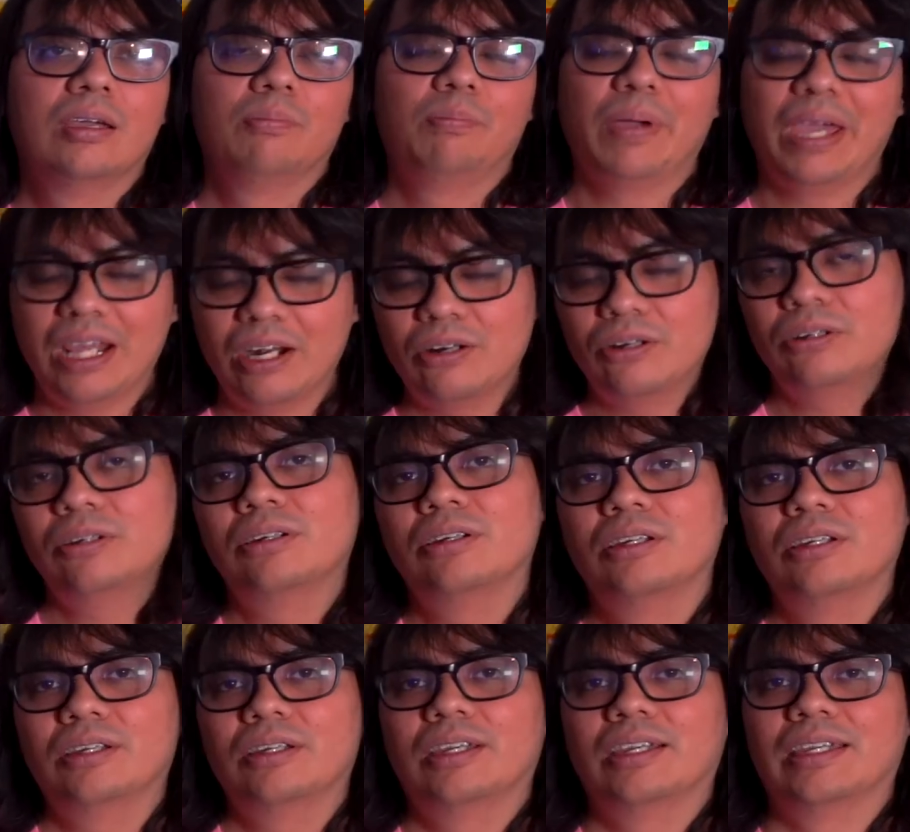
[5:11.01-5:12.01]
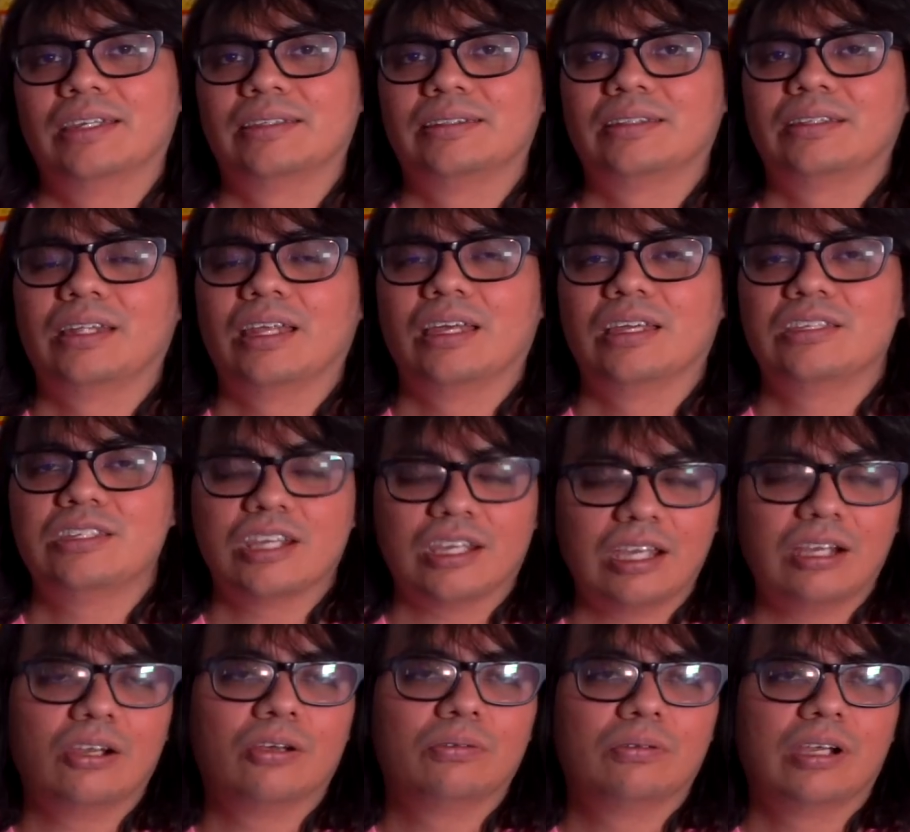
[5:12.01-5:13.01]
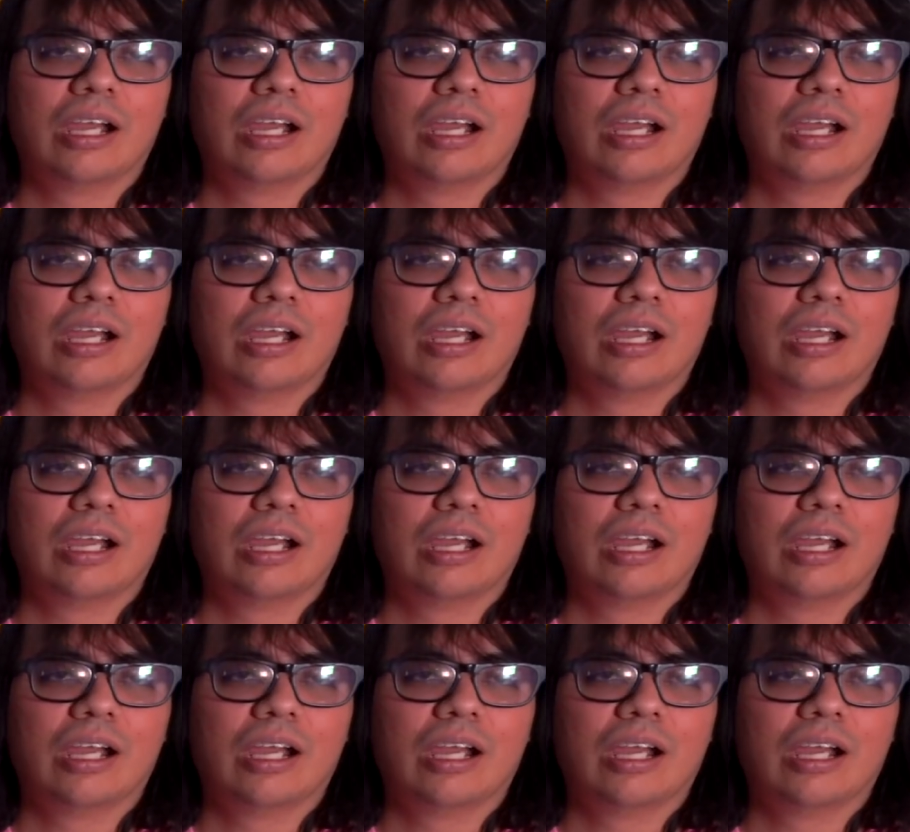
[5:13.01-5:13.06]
Pero, este, chequenlo.